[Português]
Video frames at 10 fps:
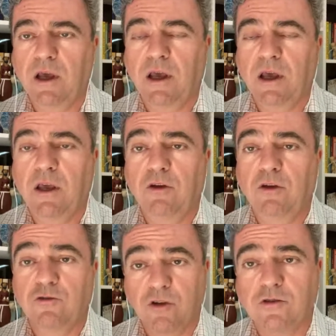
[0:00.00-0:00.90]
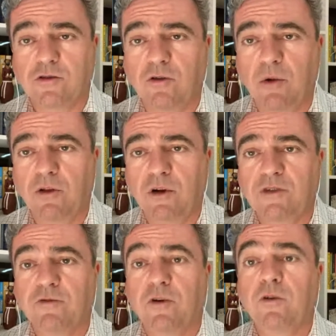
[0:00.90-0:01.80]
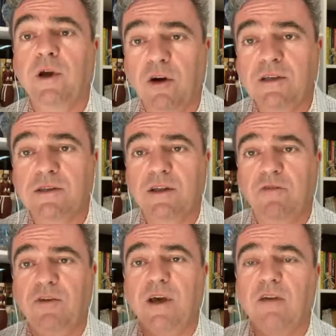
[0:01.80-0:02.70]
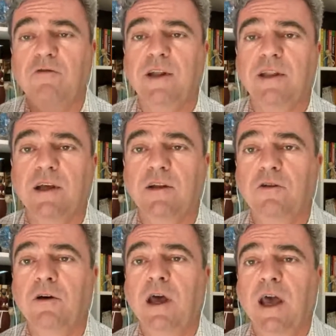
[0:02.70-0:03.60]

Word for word: E os nossos colaboradores foram heróis de ficar enfrentando